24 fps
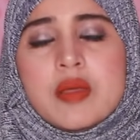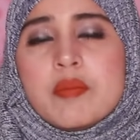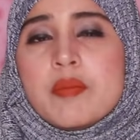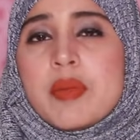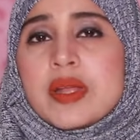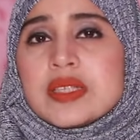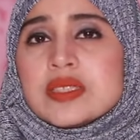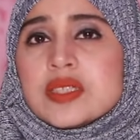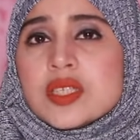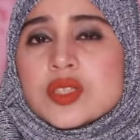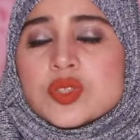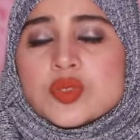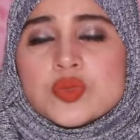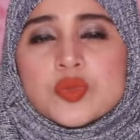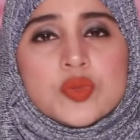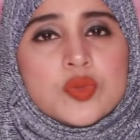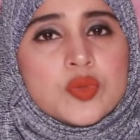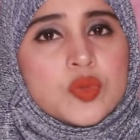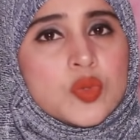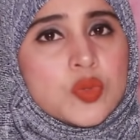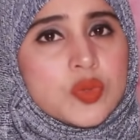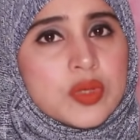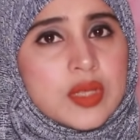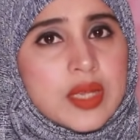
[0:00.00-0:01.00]
বাচ্চা শুধু
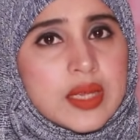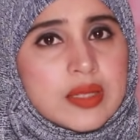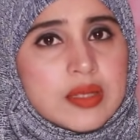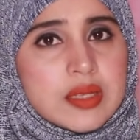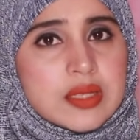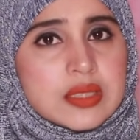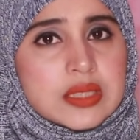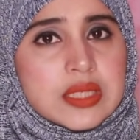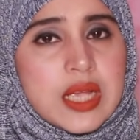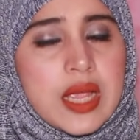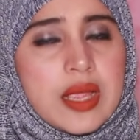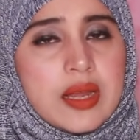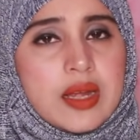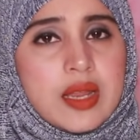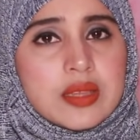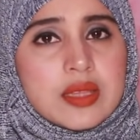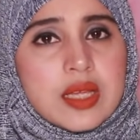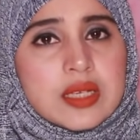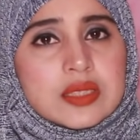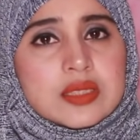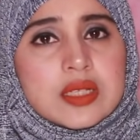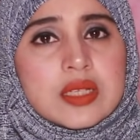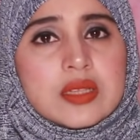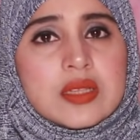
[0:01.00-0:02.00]
দুধ খেতে চায় না
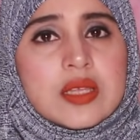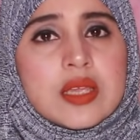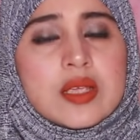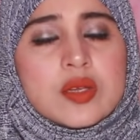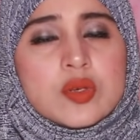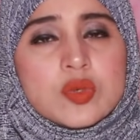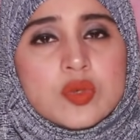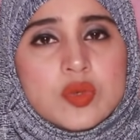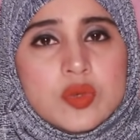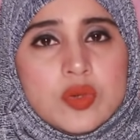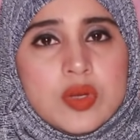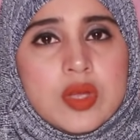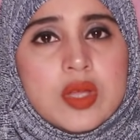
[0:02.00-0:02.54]
তার সাথে একটু